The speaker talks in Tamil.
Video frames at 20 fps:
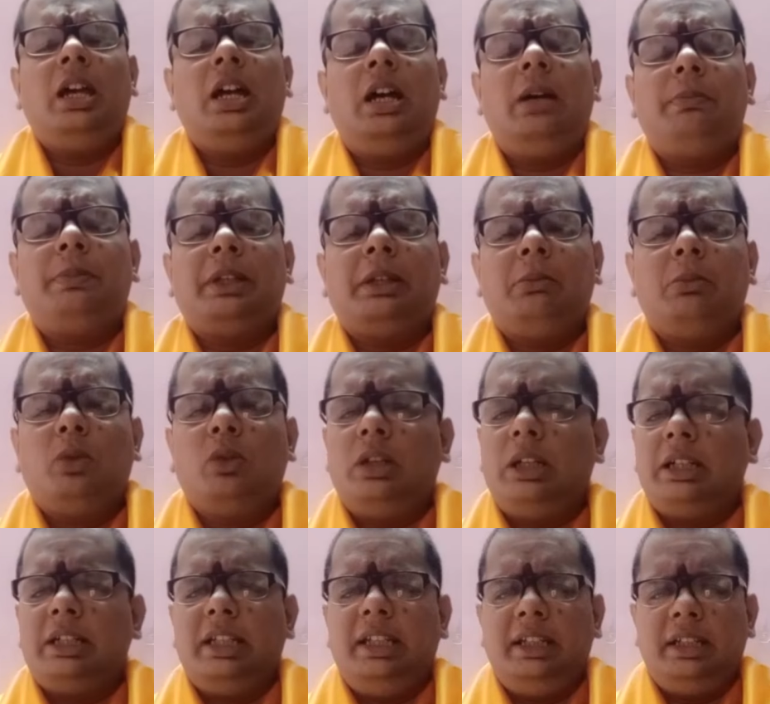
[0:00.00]
அப்படி மூணு
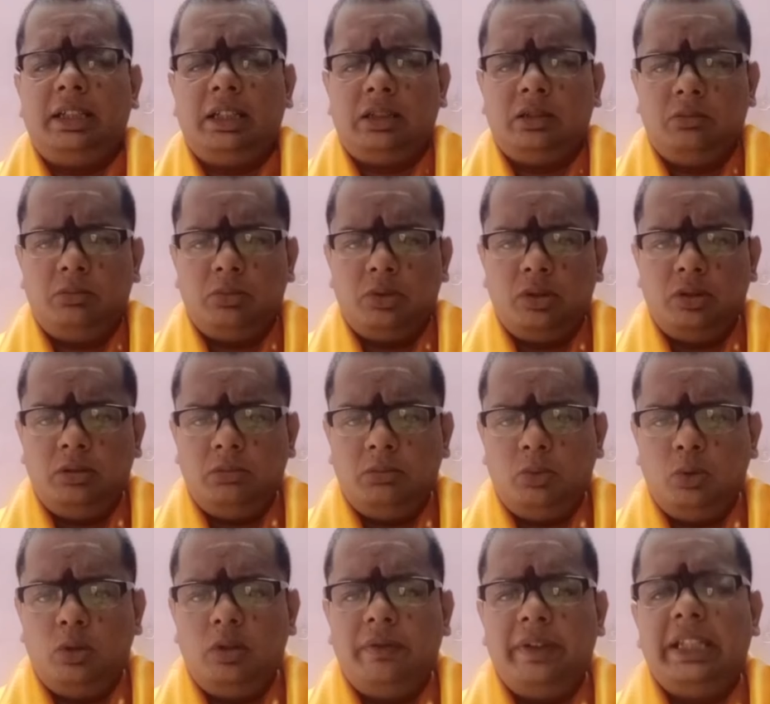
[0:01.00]
அக்னியை கக்கும் பொழுது
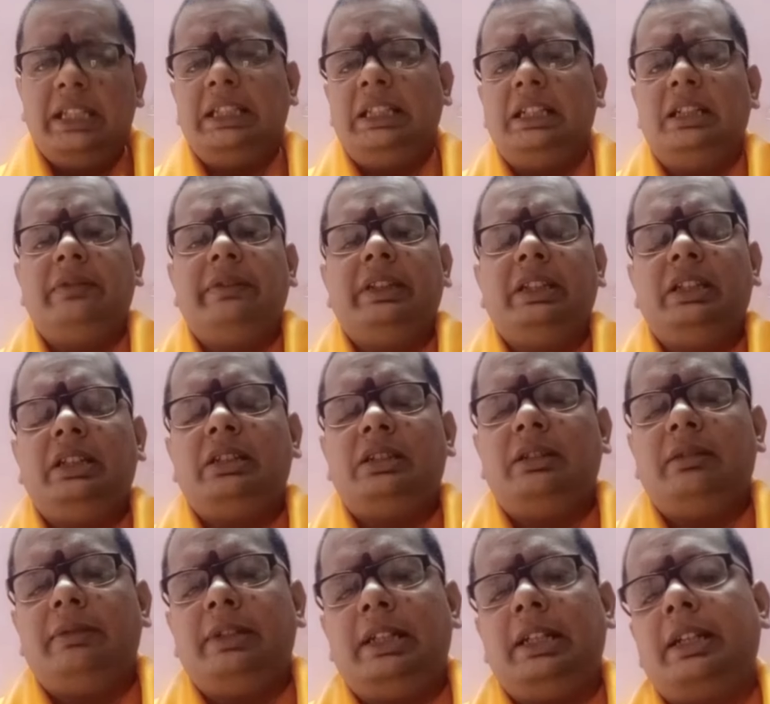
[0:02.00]
மூணு வேதங்கள் வந்து
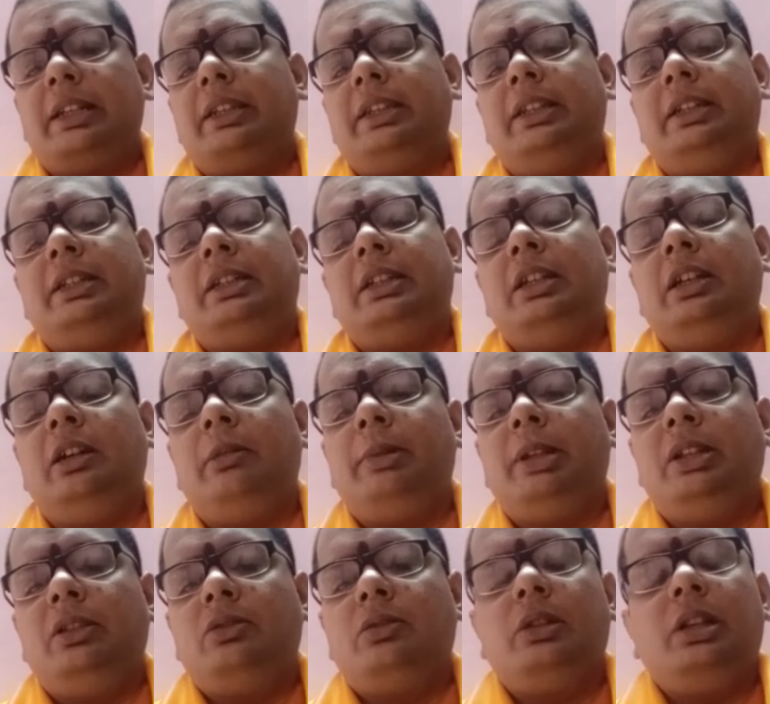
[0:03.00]
கீழே விழுறது
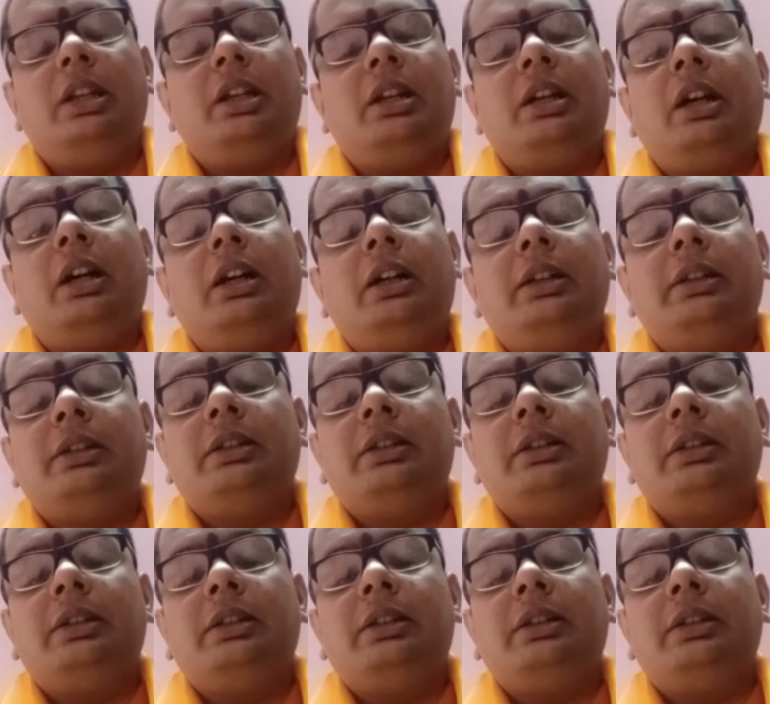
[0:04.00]
அப்படின்னு சொல்லியிருக்கான்